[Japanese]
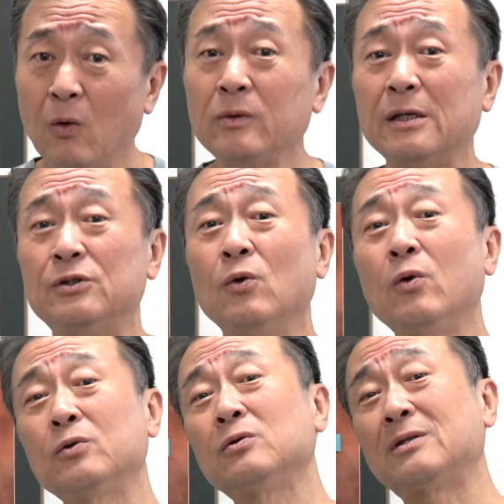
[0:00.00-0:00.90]
本って情
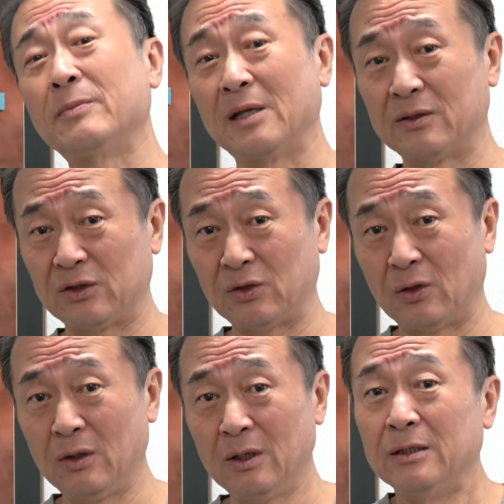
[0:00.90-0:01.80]
報を取るためにあるんです
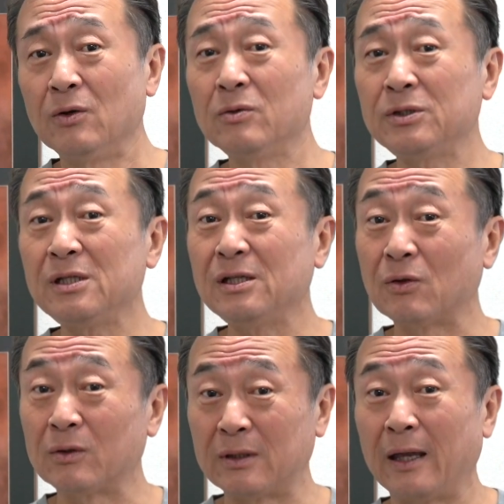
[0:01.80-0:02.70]
よ日本人に
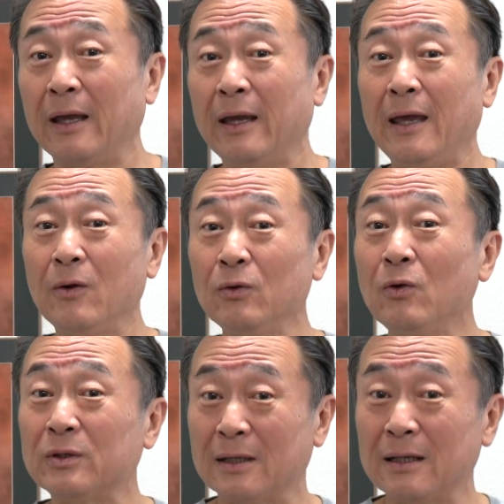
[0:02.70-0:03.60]
とって英語の
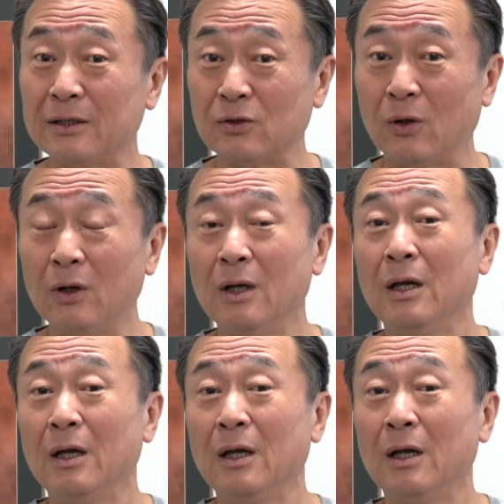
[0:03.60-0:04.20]
本って何でしょ